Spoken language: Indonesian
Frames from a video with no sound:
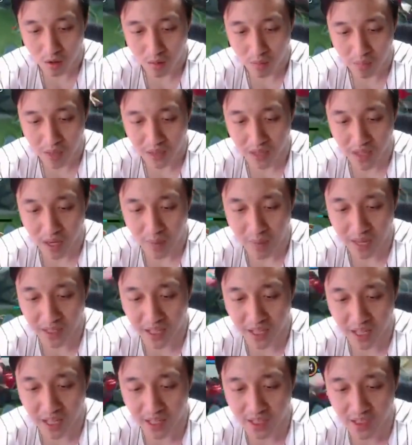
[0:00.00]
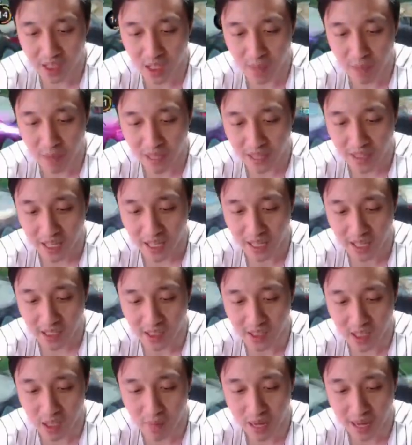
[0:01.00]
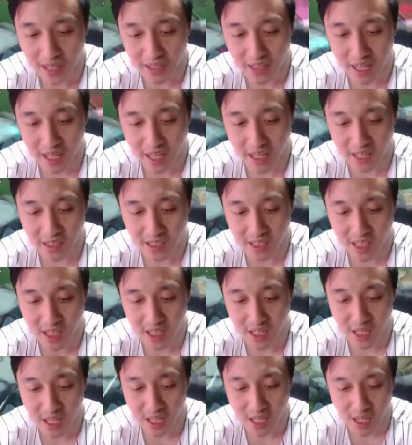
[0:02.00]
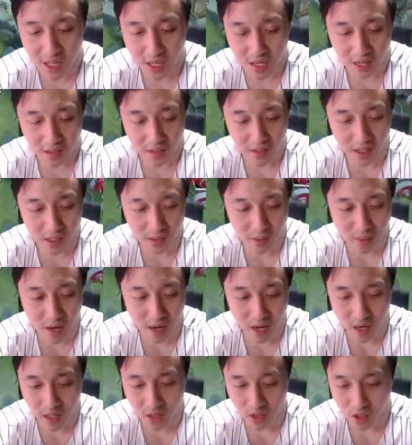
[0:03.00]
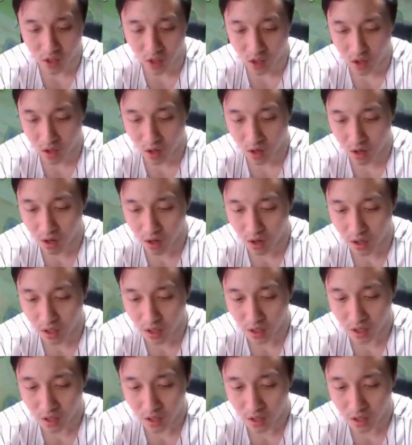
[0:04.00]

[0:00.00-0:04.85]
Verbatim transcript: Bantai, bantai gak sih? Bantai gak sih? Bantai gak sih? Nice banget coy.